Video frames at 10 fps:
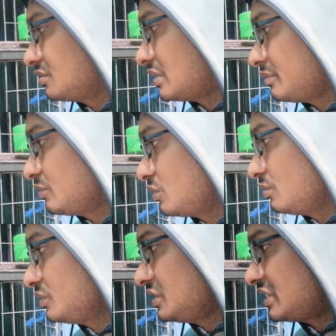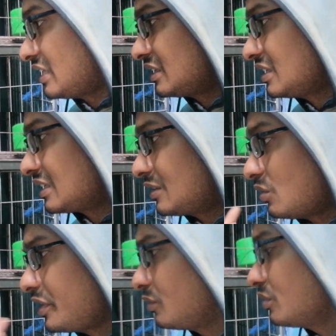তো আমি বলবো যে ঠান্ডা লাগার
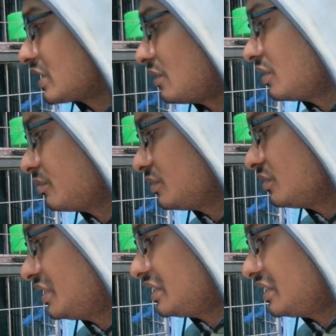অনেকগুলো কারণের মধ্যে